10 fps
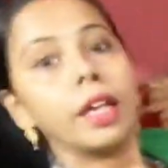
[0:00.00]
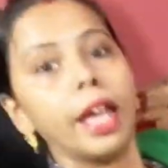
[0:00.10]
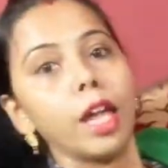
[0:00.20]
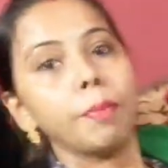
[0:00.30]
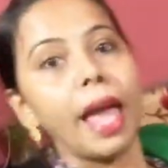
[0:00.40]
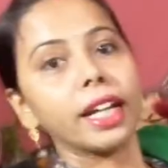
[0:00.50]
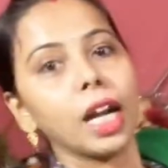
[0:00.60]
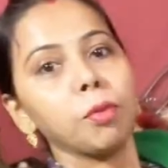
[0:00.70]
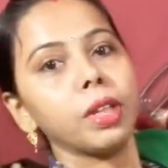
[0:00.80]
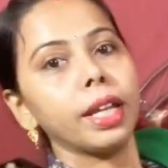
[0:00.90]
এই
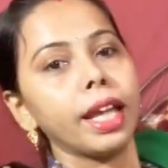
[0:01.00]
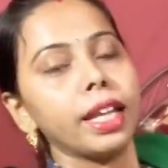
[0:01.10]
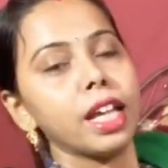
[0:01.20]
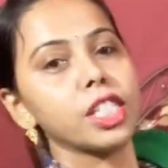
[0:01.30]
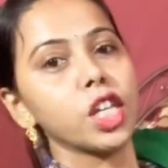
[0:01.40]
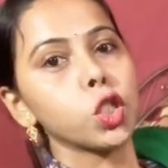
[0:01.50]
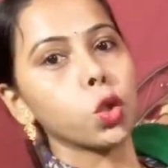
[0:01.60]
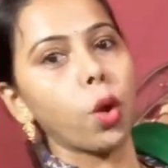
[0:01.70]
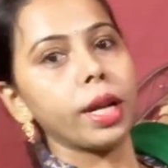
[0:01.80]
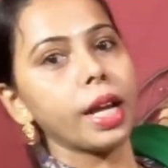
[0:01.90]
ব্যাগটার মধ্যে নিয়ে নিয়েছি
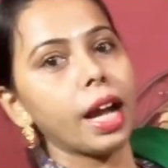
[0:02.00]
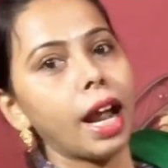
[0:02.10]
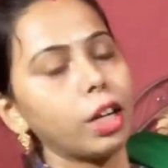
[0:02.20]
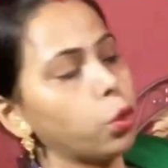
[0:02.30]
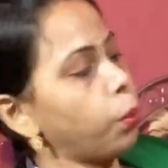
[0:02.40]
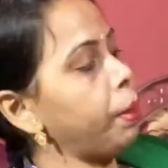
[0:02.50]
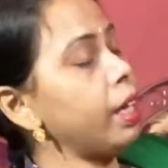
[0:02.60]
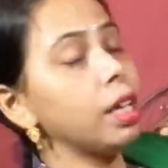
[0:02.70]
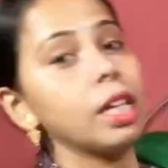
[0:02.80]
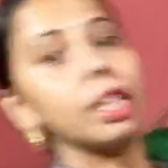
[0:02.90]
সোয়েটার আর টুপি
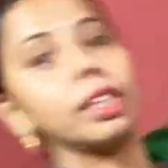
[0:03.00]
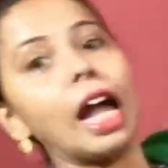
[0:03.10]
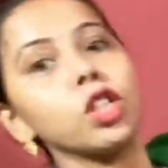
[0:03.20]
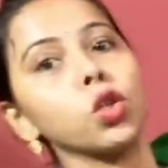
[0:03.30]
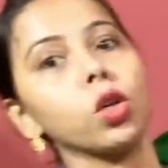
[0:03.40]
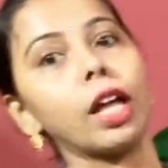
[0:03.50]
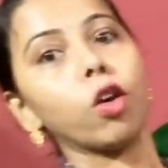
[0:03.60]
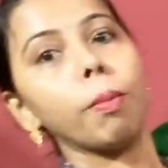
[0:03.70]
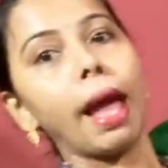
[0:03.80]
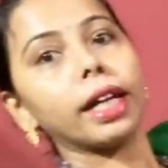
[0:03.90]
তার জন্য
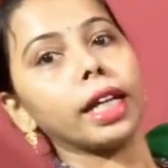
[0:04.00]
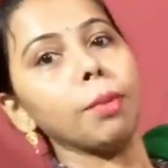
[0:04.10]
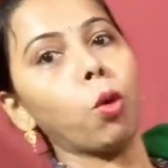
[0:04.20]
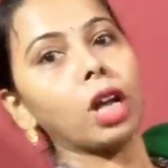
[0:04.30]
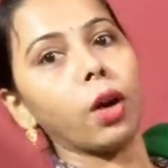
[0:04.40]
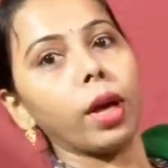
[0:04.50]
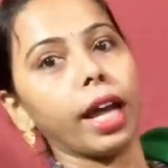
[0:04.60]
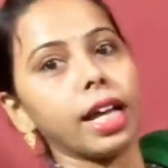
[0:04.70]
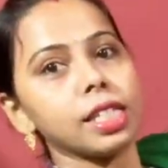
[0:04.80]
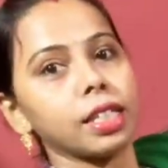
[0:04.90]
দেখো ব্যাগটা কি মোটা হয়ে
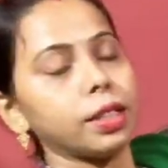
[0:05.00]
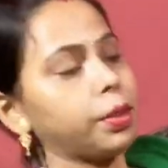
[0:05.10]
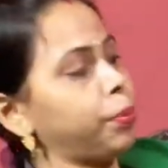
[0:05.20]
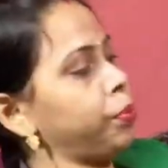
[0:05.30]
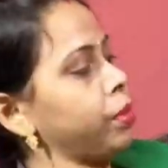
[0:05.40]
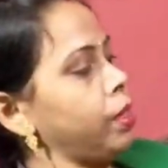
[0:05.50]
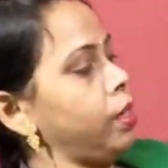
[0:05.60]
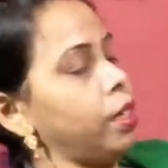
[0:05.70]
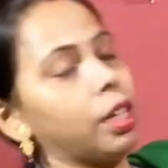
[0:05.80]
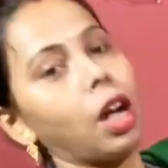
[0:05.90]
গেছে
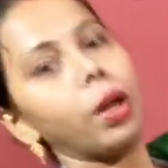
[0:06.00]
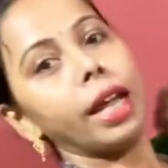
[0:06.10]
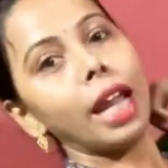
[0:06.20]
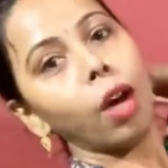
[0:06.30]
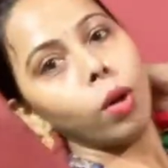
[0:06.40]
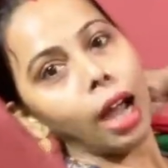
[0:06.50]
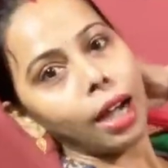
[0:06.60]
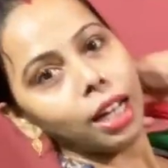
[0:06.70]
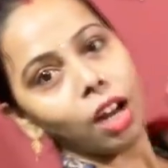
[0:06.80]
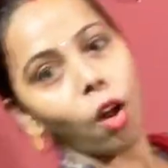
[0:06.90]
কারণ এটা এখন না
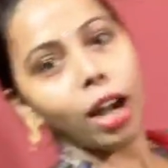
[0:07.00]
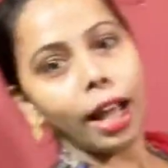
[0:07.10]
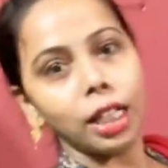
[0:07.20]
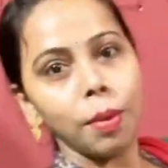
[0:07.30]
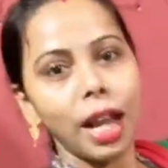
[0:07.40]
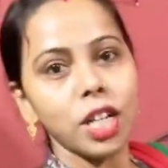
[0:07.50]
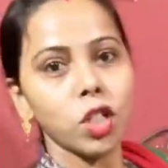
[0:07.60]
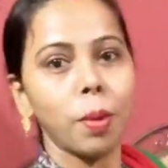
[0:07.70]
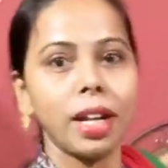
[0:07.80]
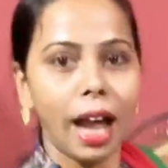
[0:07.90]
নিলে নয় রাত্রিবেলা আসার
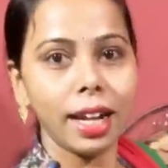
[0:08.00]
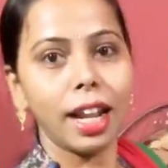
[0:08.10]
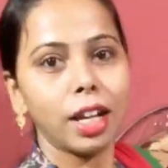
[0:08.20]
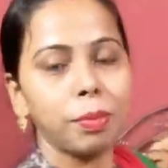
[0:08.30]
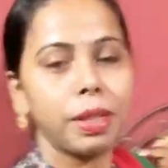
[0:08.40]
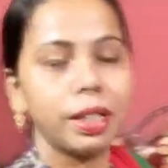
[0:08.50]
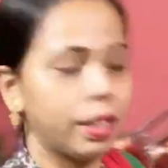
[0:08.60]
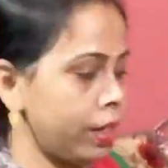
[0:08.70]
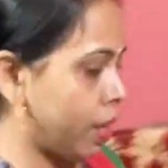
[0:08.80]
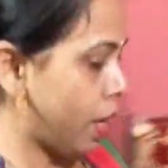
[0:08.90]
সময় ঠান্ডা লাগবে
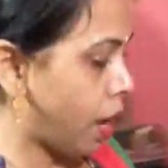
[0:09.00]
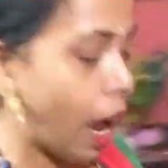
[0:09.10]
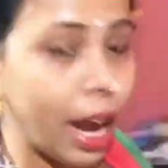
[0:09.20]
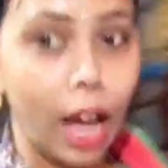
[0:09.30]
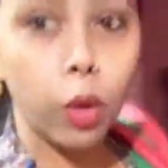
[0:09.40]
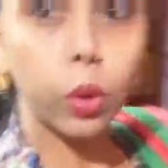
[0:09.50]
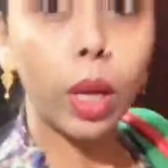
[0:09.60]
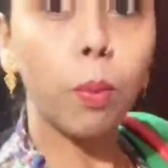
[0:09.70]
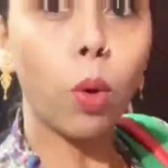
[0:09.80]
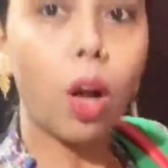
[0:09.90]
আর এখন তো
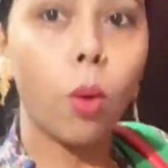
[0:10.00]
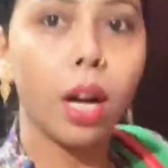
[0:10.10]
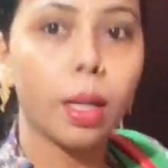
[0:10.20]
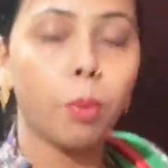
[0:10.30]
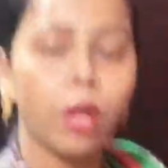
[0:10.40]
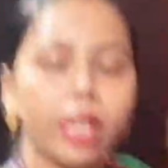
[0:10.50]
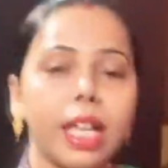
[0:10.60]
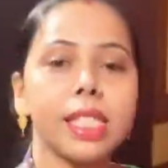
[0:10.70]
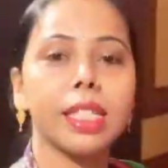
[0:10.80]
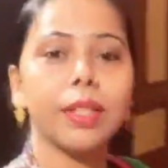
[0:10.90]
এই মোটা ওনাটা পরে
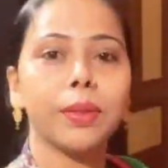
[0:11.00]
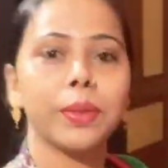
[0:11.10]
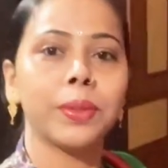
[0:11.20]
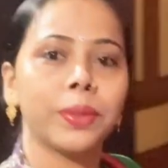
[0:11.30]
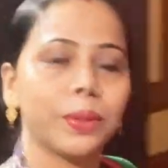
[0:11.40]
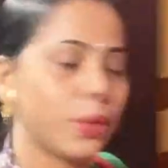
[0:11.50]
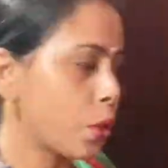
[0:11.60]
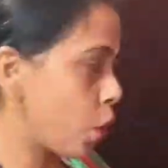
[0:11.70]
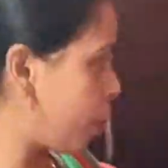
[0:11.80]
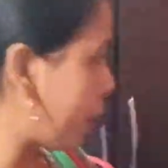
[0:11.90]
নিয়েছি তো
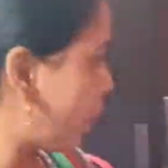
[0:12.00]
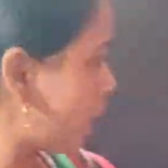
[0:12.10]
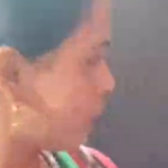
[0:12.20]
চলো বেরোই